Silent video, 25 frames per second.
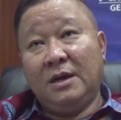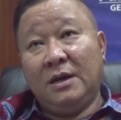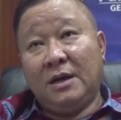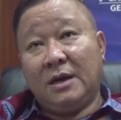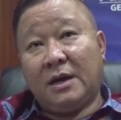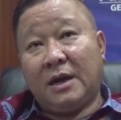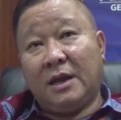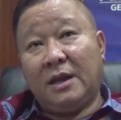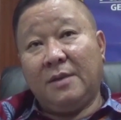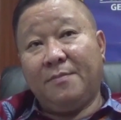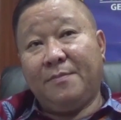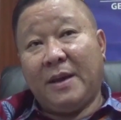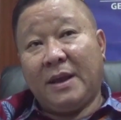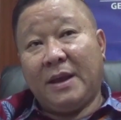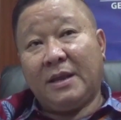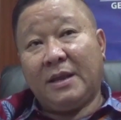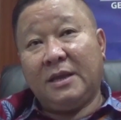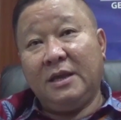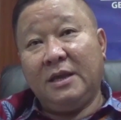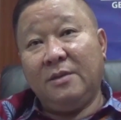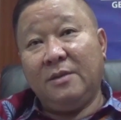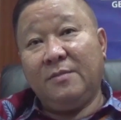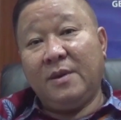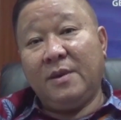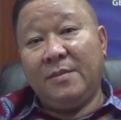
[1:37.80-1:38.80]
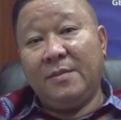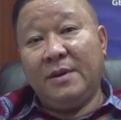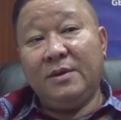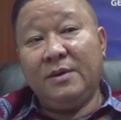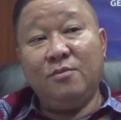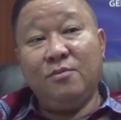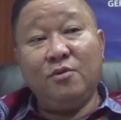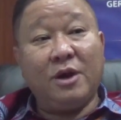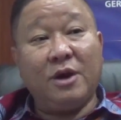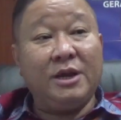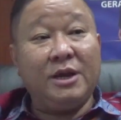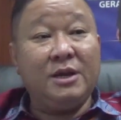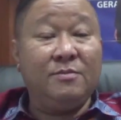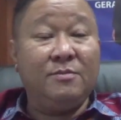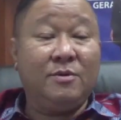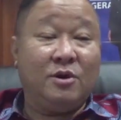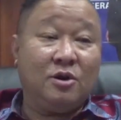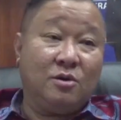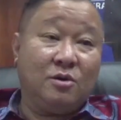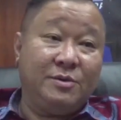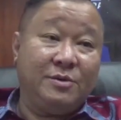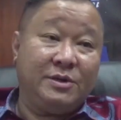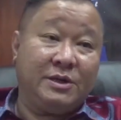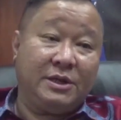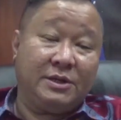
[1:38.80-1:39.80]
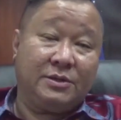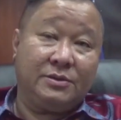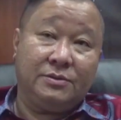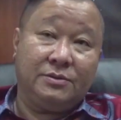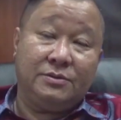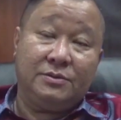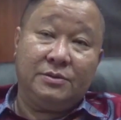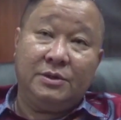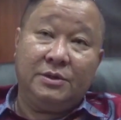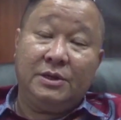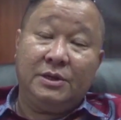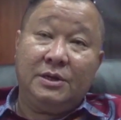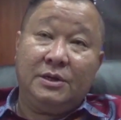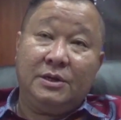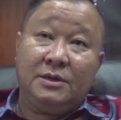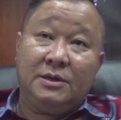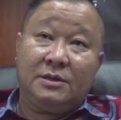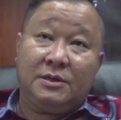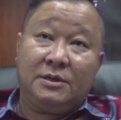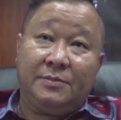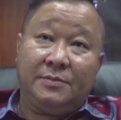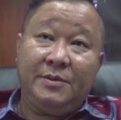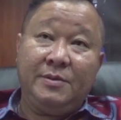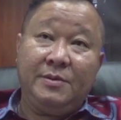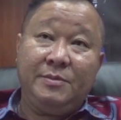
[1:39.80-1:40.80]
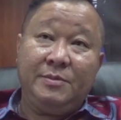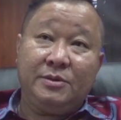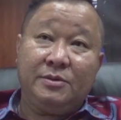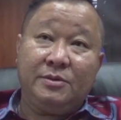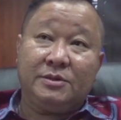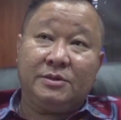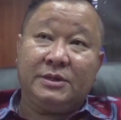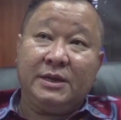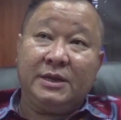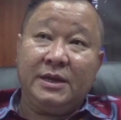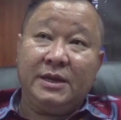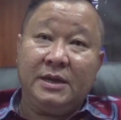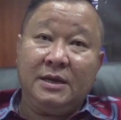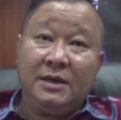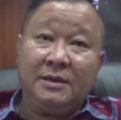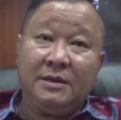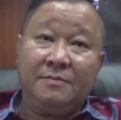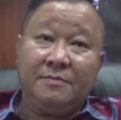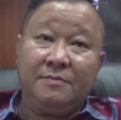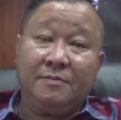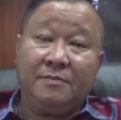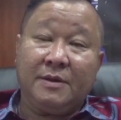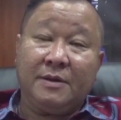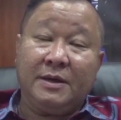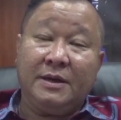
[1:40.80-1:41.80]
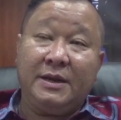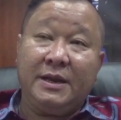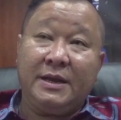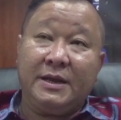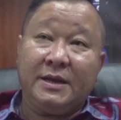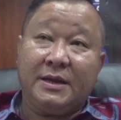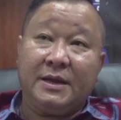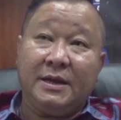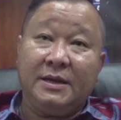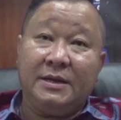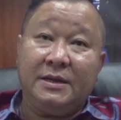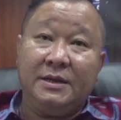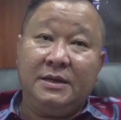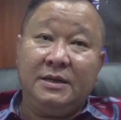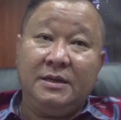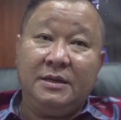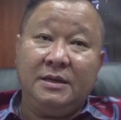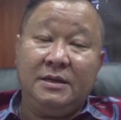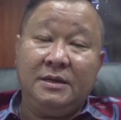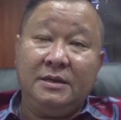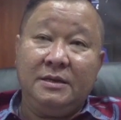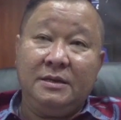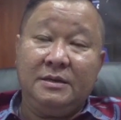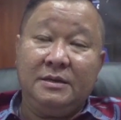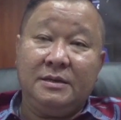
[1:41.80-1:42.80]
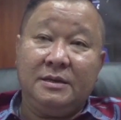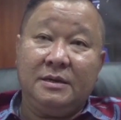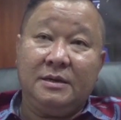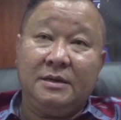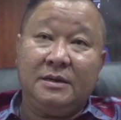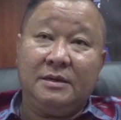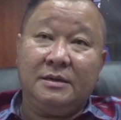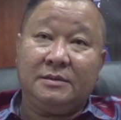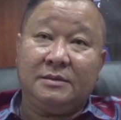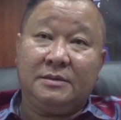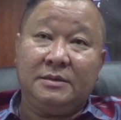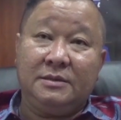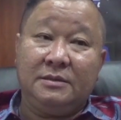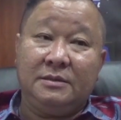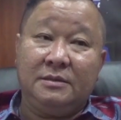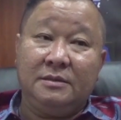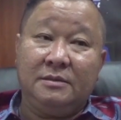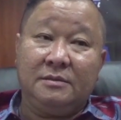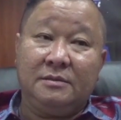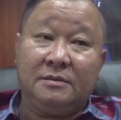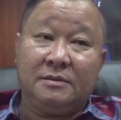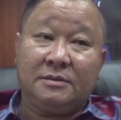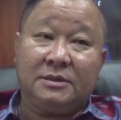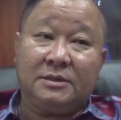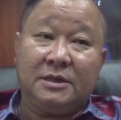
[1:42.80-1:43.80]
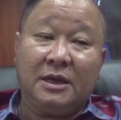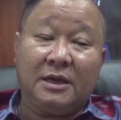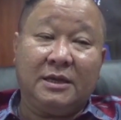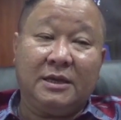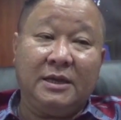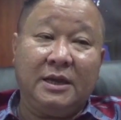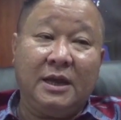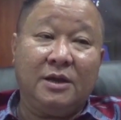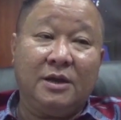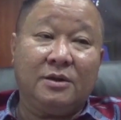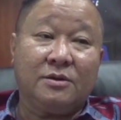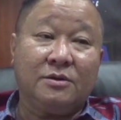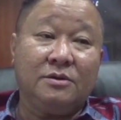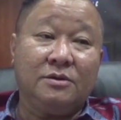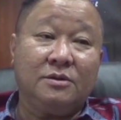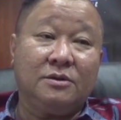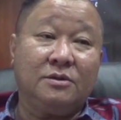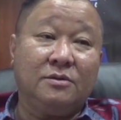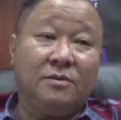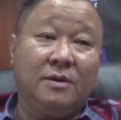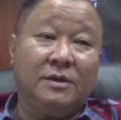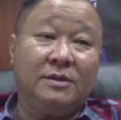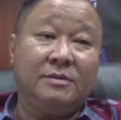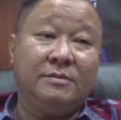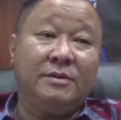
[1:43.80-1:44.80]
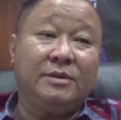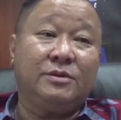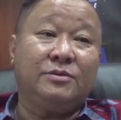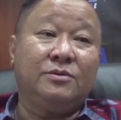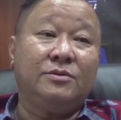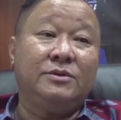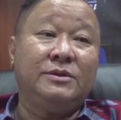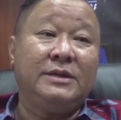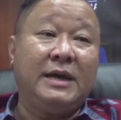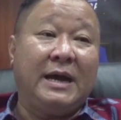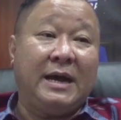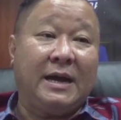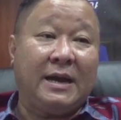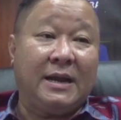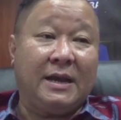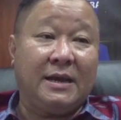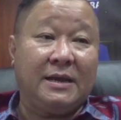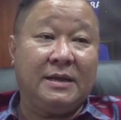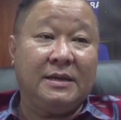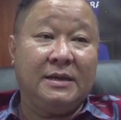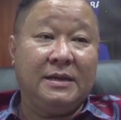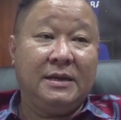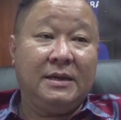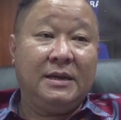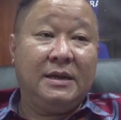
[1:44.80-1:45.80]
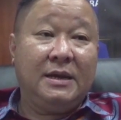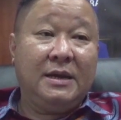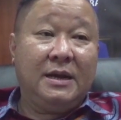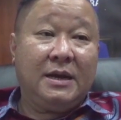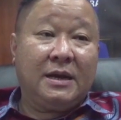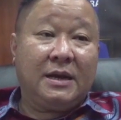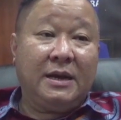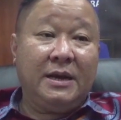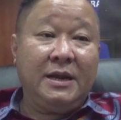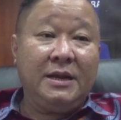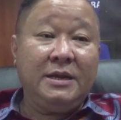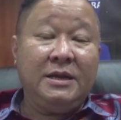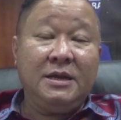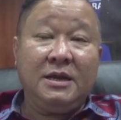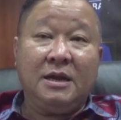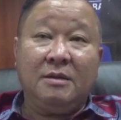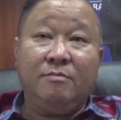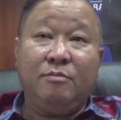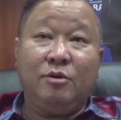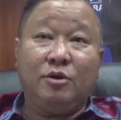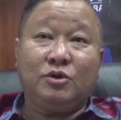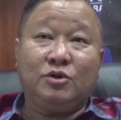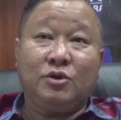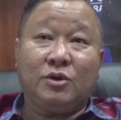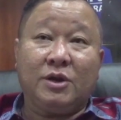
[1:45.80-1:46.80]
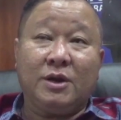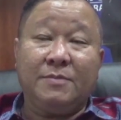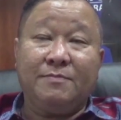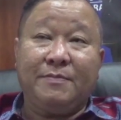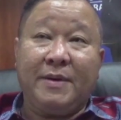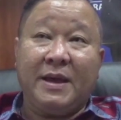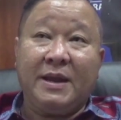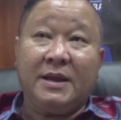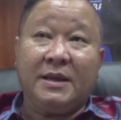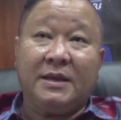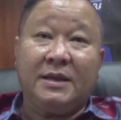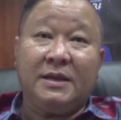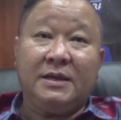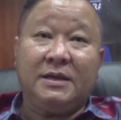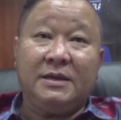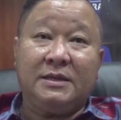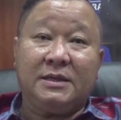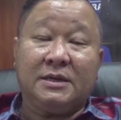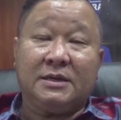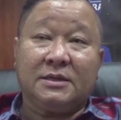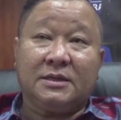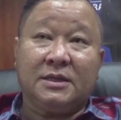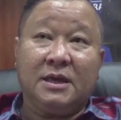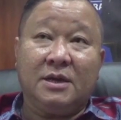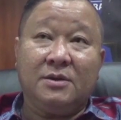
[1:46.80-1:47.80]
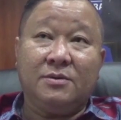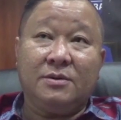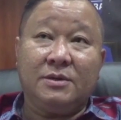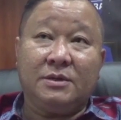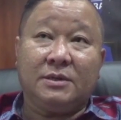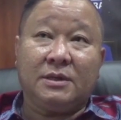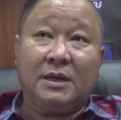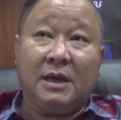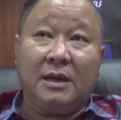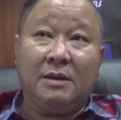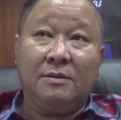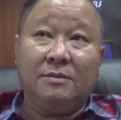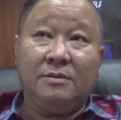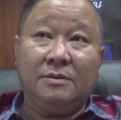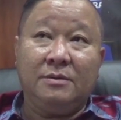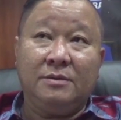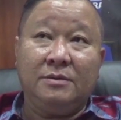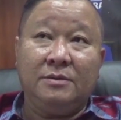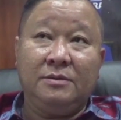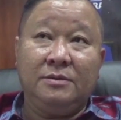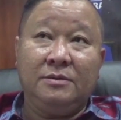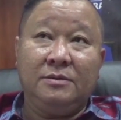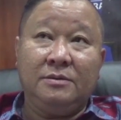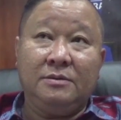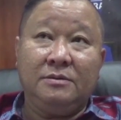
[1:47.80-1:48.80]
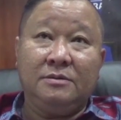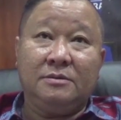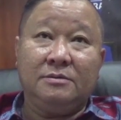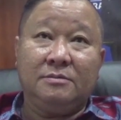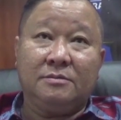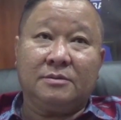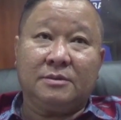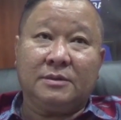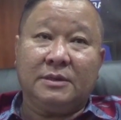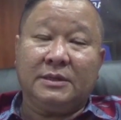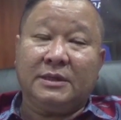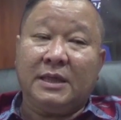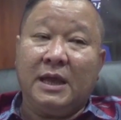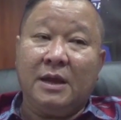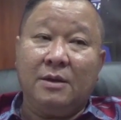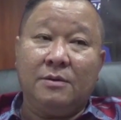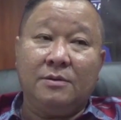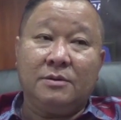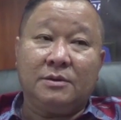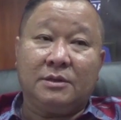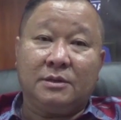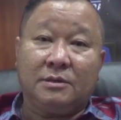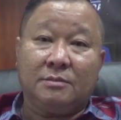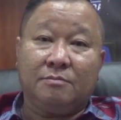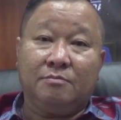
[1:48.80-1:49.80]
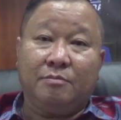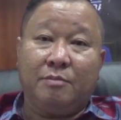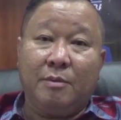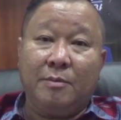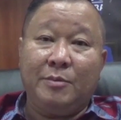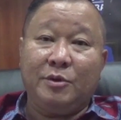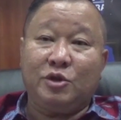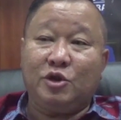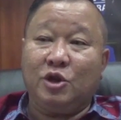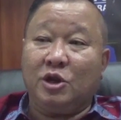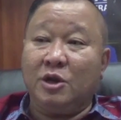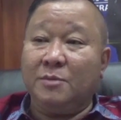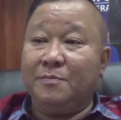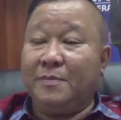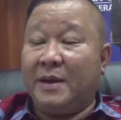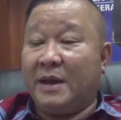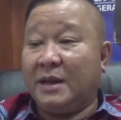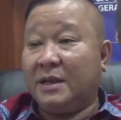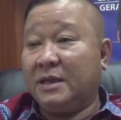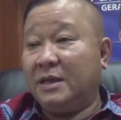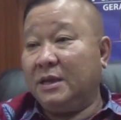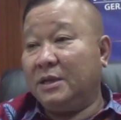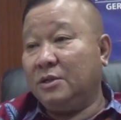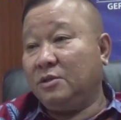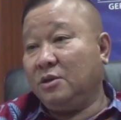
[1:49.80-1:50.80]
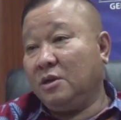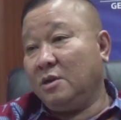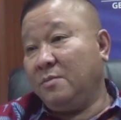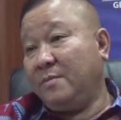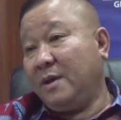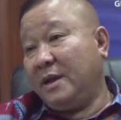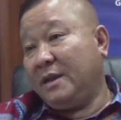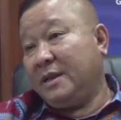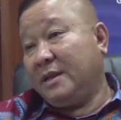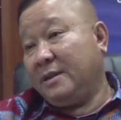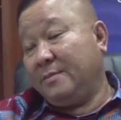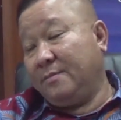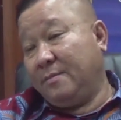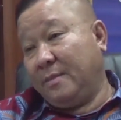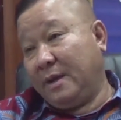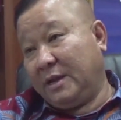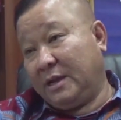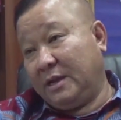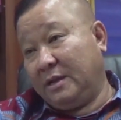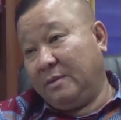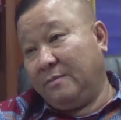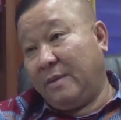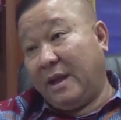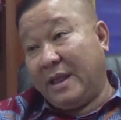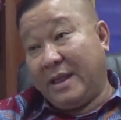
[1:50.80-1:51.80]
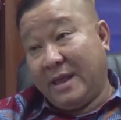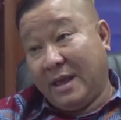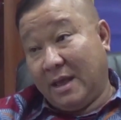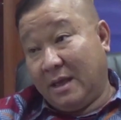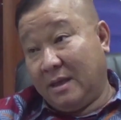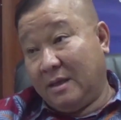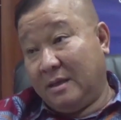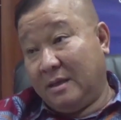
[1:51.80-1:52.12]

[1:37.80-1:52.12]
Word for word: karena parkir memang bukan di bawah Komisi Tapi menurut saya kenaikan ini saya kira harus wajib ditunda lah karena ini kebocoran parkir kita ketahui tahun ke tahun kebocoran parkir itu kan makin banyak.